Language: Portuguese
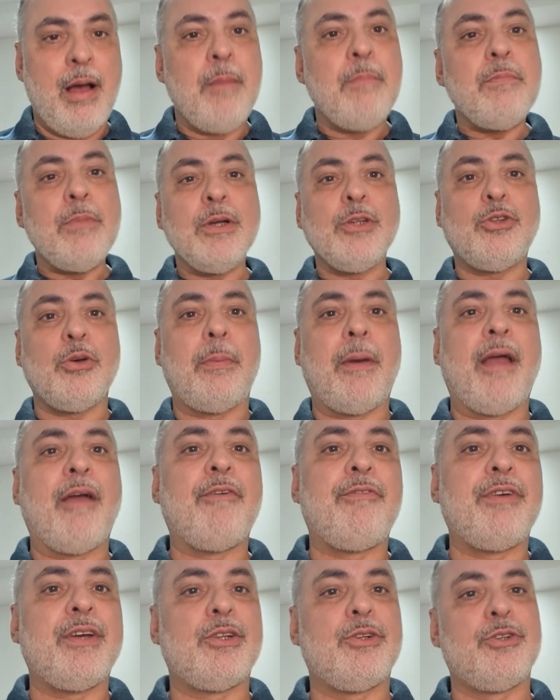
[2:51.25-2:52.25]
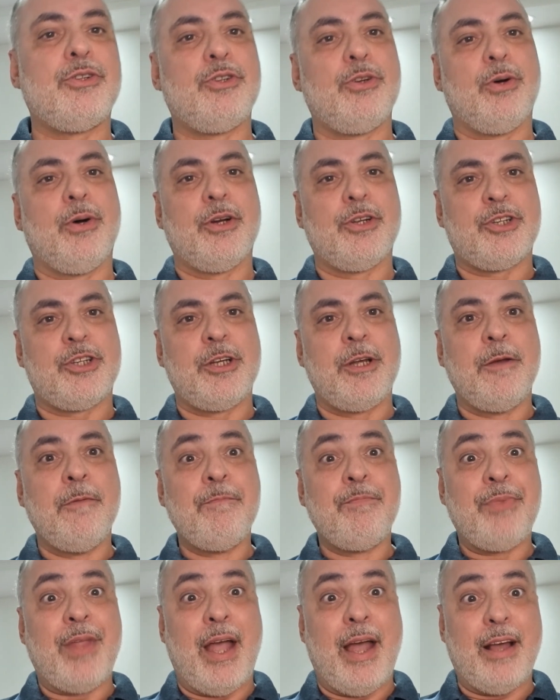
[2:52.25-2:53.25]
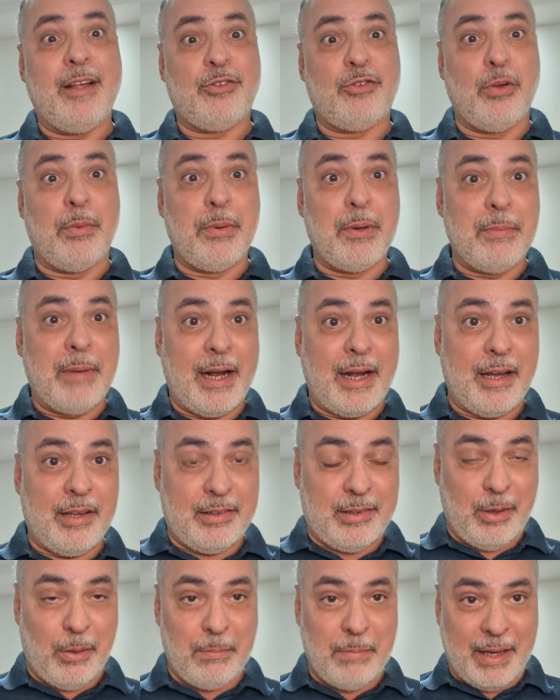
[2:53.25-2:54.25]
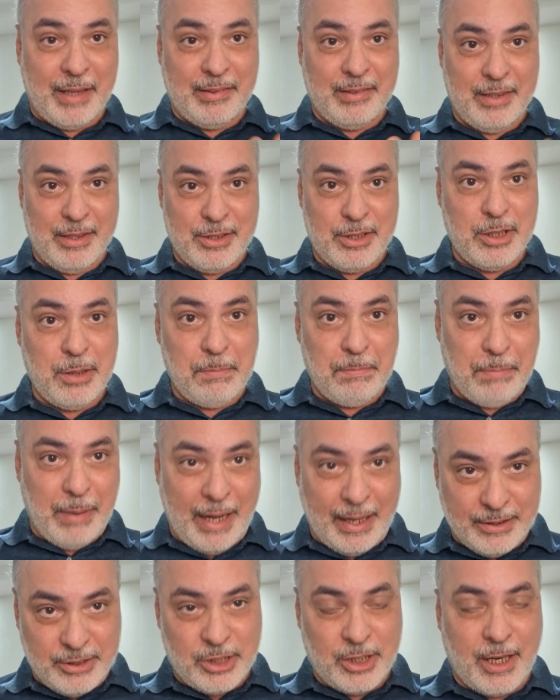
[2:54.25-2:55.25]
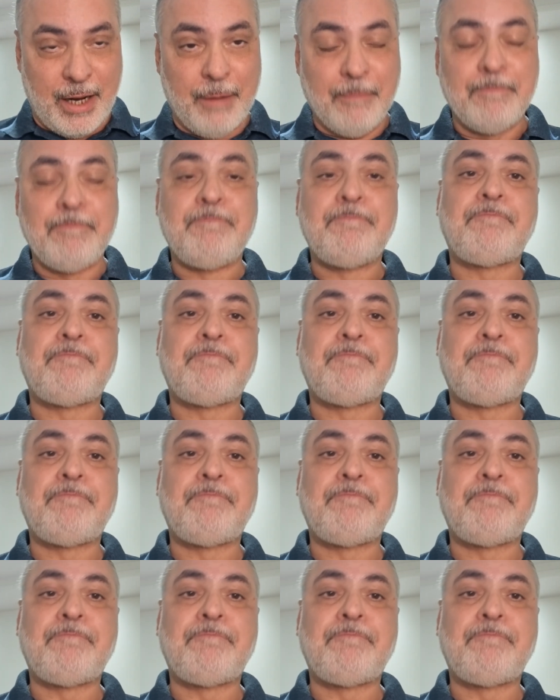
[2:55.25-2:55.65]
Muito bem, o vídeo de hoje é sobre uma questão bastante prática.